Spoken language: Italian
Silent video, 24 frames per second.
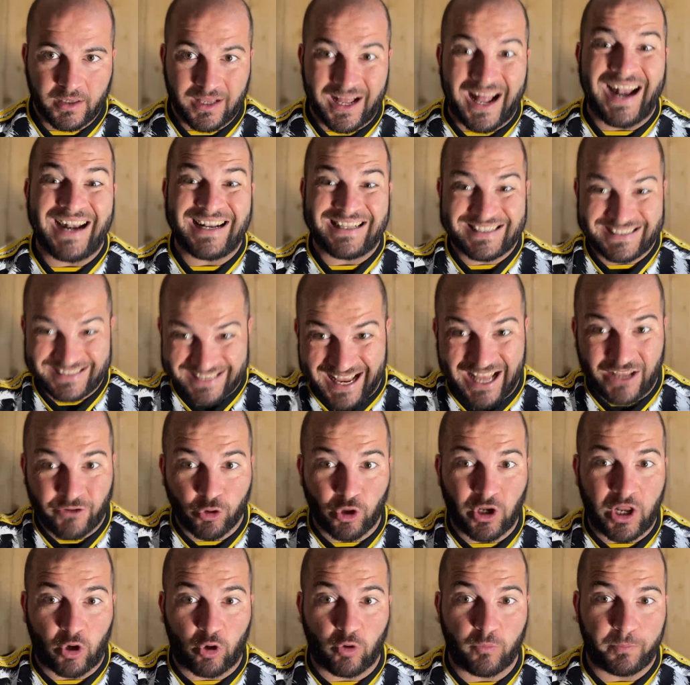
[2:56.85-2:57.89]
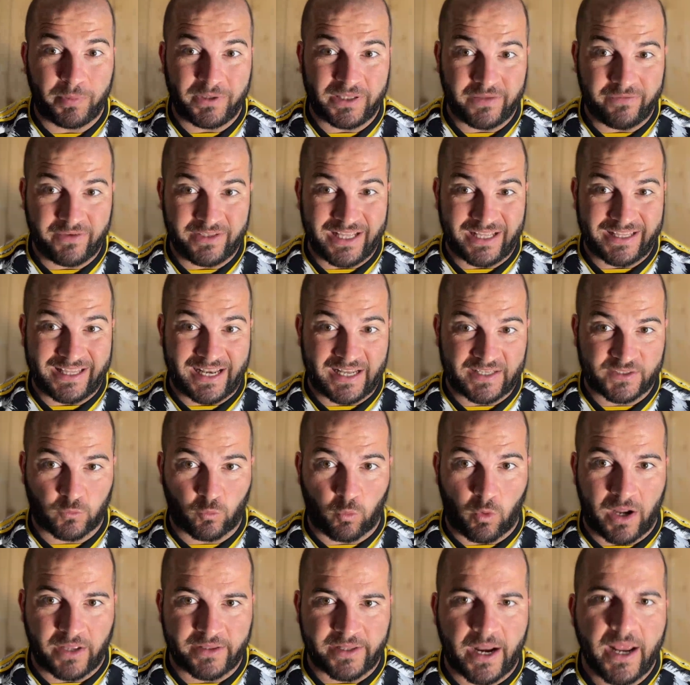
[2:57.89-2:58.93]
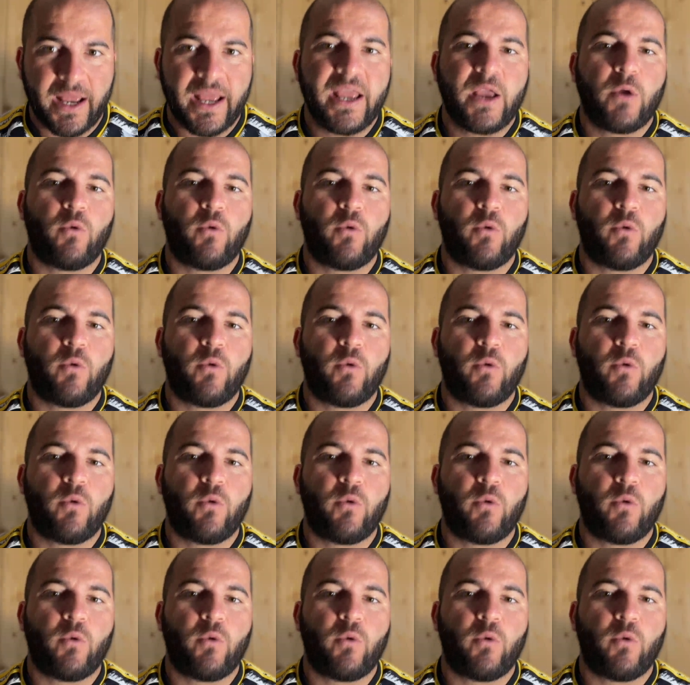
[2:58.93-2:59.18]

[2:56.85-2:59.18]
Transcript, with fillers: alzando la competitività della squadra.